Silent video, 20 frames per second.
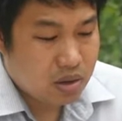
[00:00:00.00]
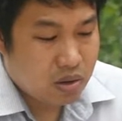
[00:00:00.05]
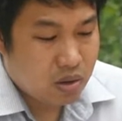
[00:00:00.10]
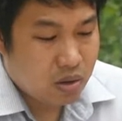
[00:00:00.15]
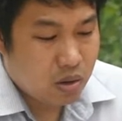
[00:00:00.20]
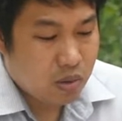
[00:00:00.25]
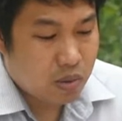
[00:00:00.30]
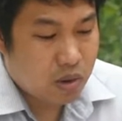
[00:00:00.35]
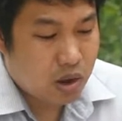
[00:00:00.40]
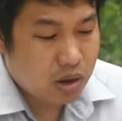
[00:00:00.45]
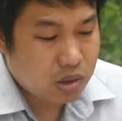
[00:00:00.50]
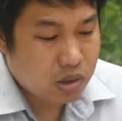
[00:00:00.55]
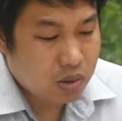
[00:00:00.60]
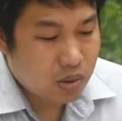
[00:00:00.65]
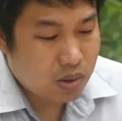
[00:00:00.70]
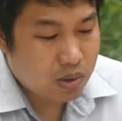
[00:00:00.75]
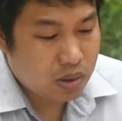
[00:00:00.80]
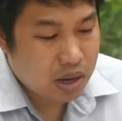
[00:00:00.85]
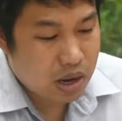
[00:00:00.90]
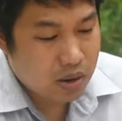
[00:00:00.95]
อุปกรณ์ตั
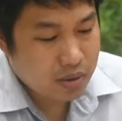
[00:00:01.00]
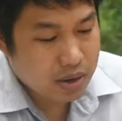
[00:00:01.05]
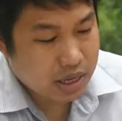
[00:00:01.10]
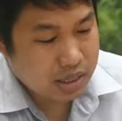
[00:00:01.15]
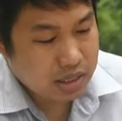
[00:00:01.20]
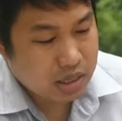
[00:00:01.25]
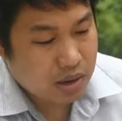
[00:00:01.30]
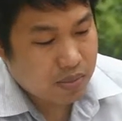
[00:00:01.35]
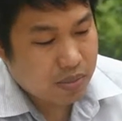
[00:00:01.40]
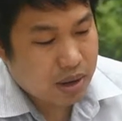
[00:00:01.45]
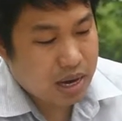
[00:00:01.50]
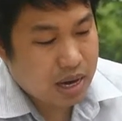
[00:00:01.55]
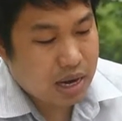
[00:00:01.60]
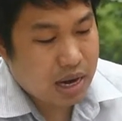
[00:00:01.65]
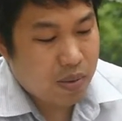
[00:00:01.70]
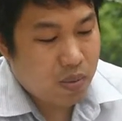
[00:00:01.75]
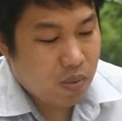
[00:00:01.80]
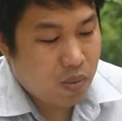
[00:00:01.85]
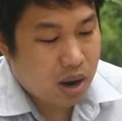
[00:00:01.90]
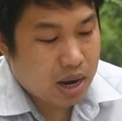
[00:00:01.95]
วของเราเนี่ยจะทำการ
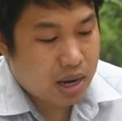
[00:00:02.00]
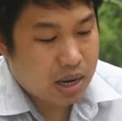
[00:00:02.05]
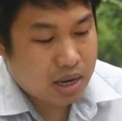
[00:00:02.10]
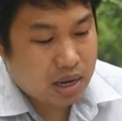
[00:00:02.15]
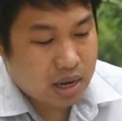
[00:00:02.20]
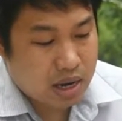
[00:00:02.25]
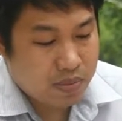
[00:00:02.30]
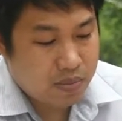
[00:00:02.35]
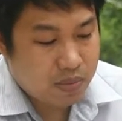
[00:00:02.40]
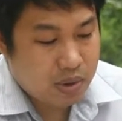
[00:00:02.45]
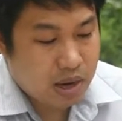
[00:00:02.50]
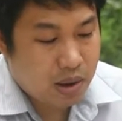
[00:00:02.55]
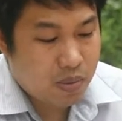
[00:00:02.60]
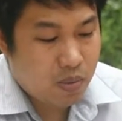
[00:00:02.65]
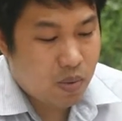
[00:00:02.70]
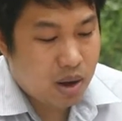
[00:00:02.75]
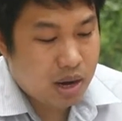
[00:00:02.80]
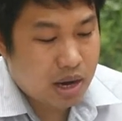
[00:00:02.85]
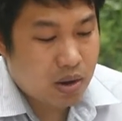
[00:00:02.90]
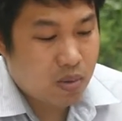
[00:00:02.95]
รับควันนะครับ รับ
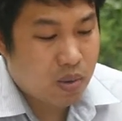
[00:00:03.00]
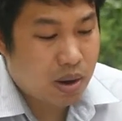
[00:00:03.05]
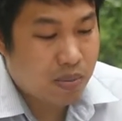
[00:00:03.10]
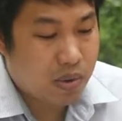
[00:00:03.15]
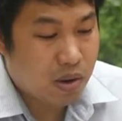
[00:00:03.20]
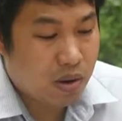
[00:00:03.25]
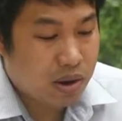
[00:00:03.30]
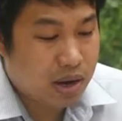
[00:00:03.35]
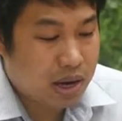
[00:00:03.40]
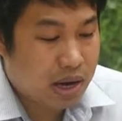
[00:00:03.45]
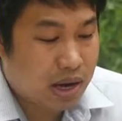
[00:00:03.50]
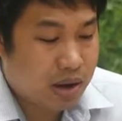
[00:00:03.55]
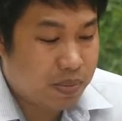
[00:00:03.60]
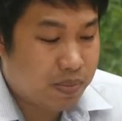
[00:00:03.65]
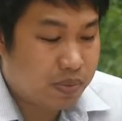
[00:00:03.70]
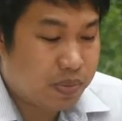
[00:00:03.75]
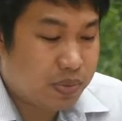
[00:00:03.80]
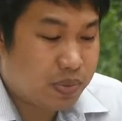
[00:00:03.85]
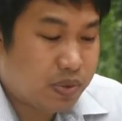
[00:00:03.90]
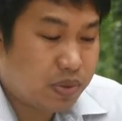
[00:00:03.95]
ควันและความร้อนครับ
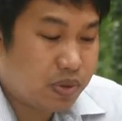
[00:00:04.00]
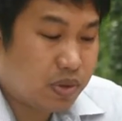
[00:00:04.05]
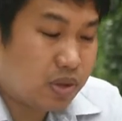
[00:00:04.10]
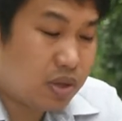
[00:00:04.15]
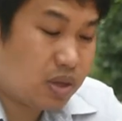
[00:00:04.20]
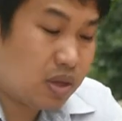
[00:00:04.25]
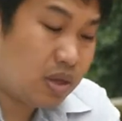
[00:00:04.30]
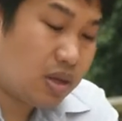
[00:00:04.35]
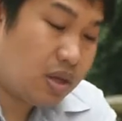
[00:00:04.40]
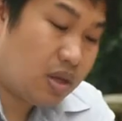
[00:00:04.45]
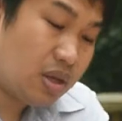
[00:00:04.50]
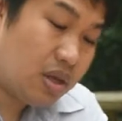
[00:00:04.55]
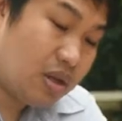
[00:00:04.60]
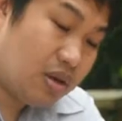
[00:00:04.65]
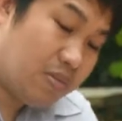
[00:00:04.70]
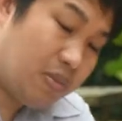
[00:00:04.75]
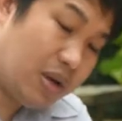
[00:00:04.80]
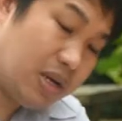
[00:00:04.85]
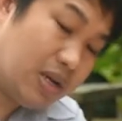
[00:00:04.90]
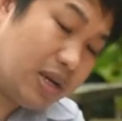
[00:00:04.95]

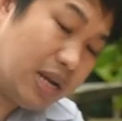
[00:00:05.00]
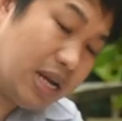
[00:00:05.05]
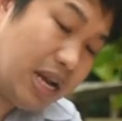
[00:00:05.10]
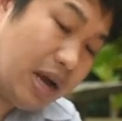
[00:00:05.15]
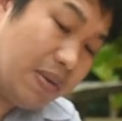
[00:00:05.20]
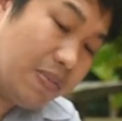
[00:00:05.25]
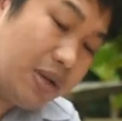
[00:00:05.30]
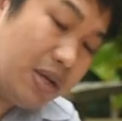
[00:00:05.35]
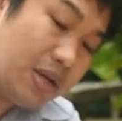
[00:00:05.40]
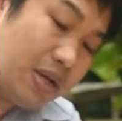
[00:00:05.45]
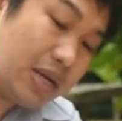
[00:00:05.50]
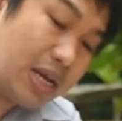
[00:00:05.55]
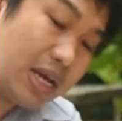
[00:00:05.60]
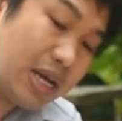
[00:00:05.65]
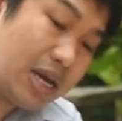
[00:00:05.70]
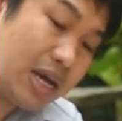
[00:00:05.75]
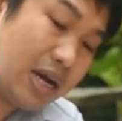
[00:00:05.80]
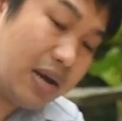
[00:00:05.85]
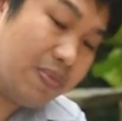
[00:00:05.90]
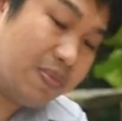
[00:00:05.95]
เมื่อถึงระดับหนึ่งนะ
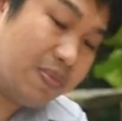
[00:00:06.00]
ครับ